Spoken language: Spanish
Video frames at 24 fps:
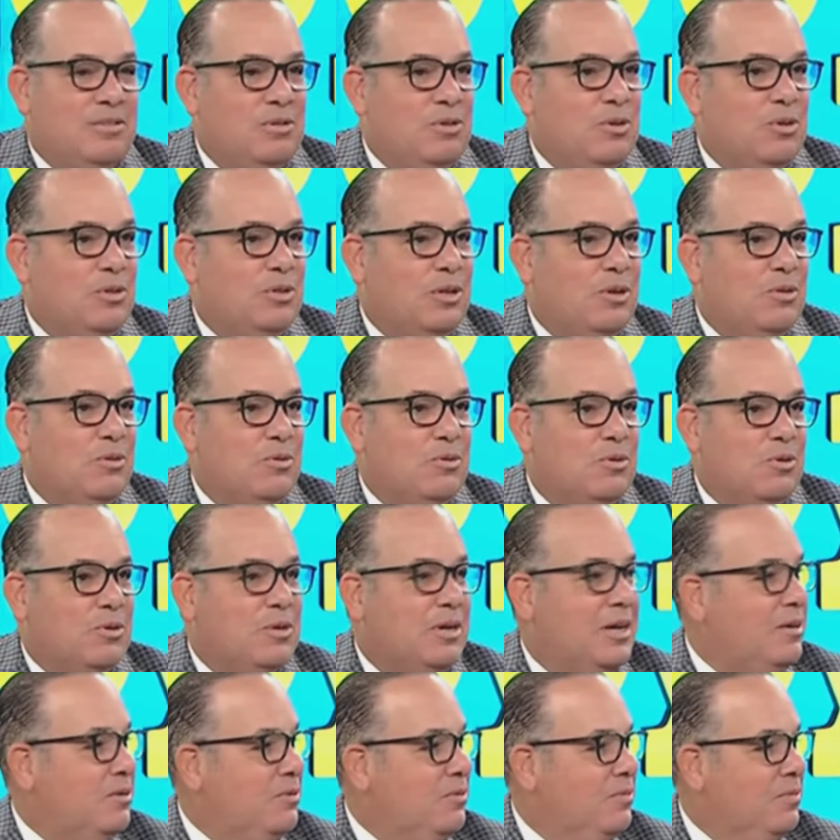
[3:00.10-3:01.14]
yo no tengo un
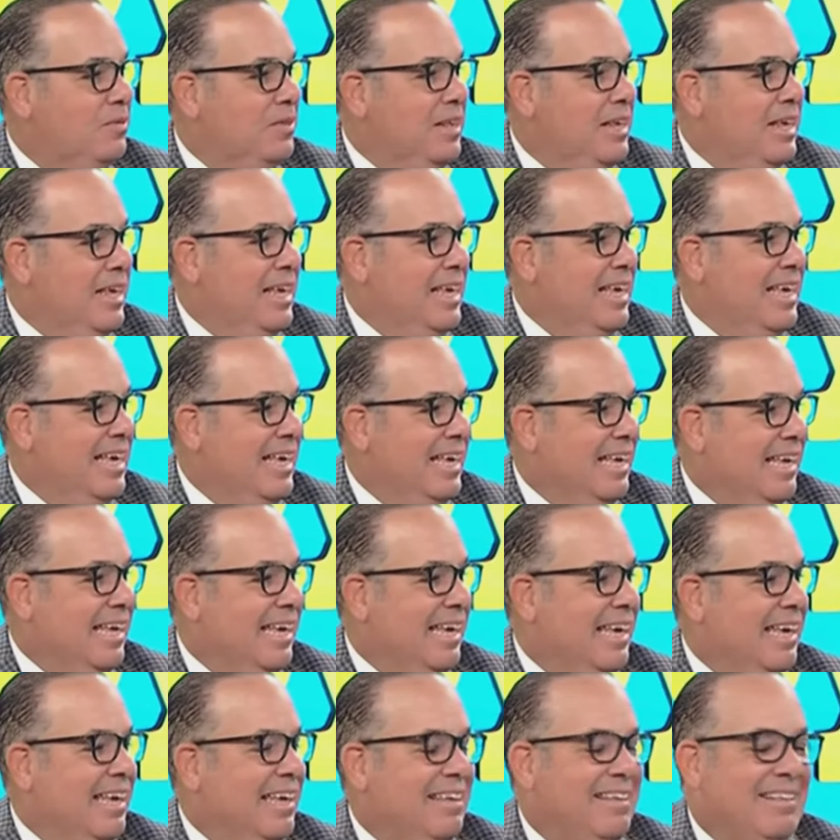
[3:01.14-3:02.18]
órgano.
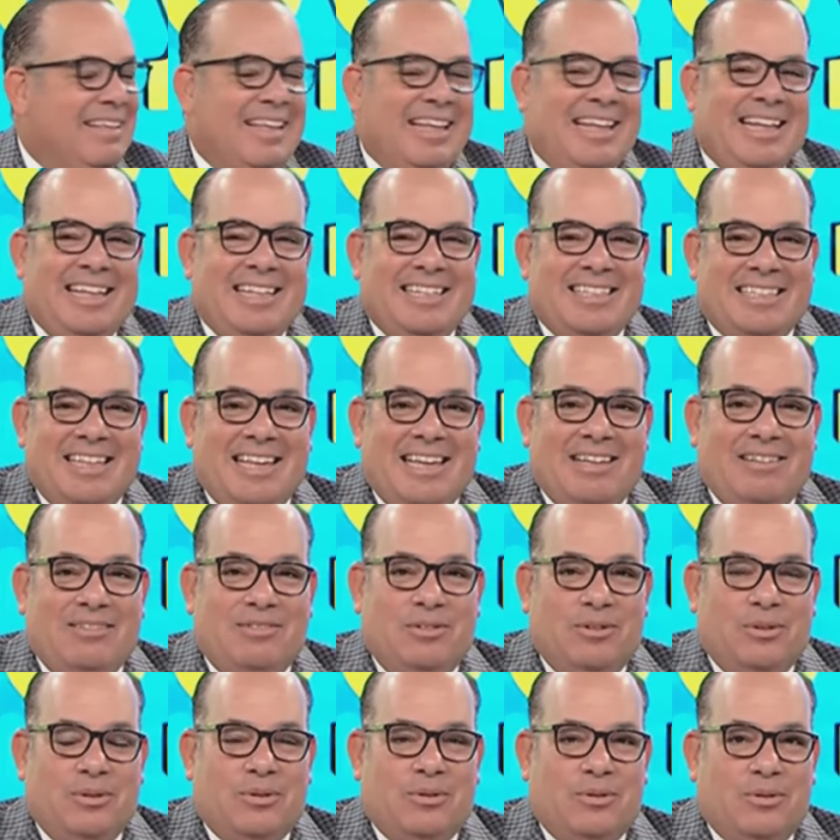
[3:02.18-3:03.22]
Eh, eh,
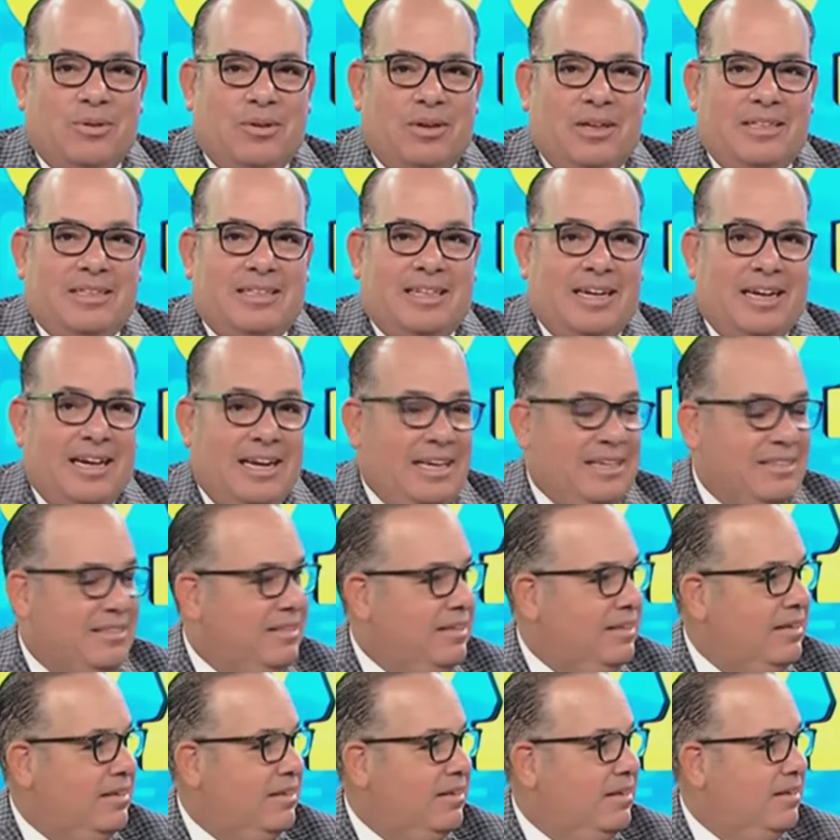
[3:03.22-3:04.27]
yo soy
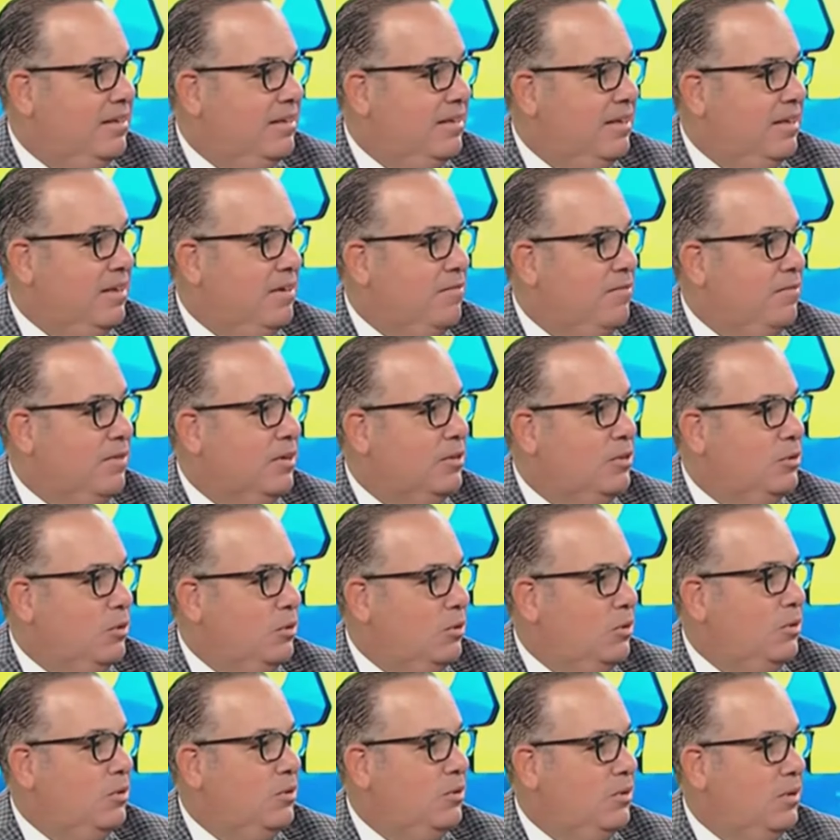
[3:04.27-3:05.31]
internista,
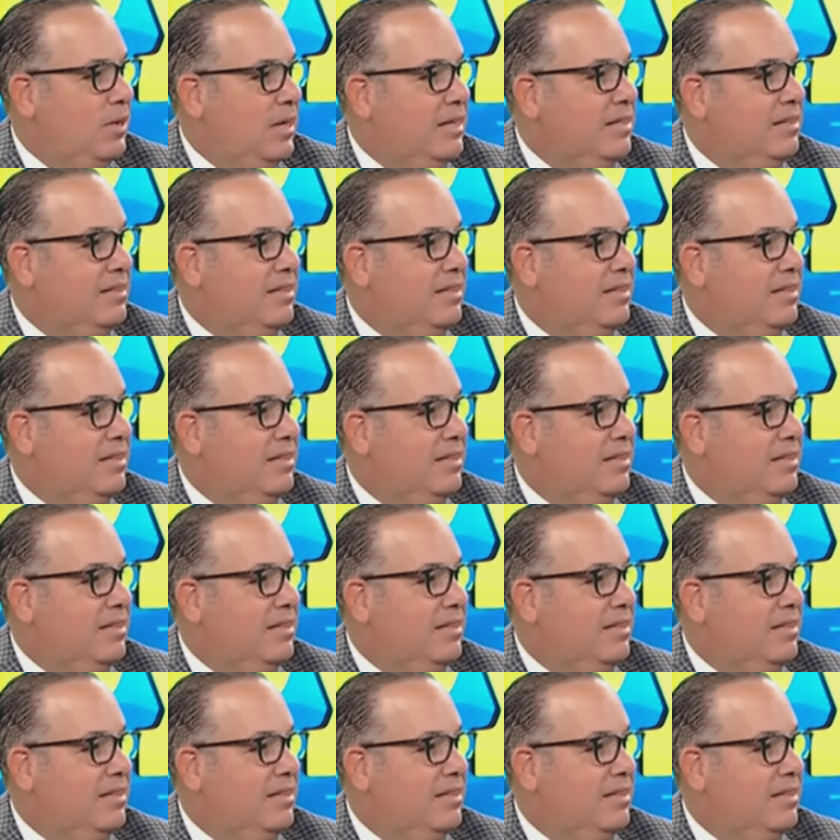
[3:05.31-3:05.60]
infectólogo e